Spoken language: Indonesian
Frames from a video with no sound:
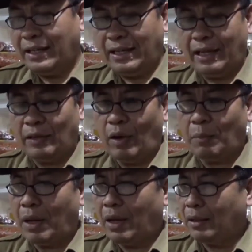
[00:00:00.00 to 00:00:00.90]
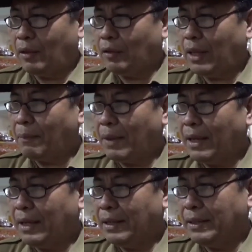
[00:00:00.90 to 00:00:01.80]
Yaitu apa? Terutama
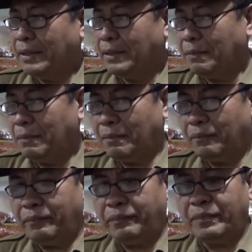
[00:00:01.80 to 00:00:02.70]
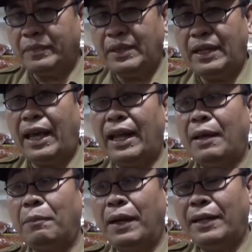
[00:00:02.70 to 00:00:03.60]
dilihat
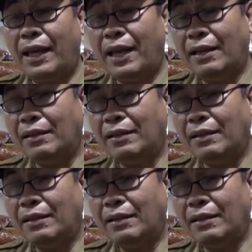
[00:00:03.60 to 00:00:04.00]
labelnya,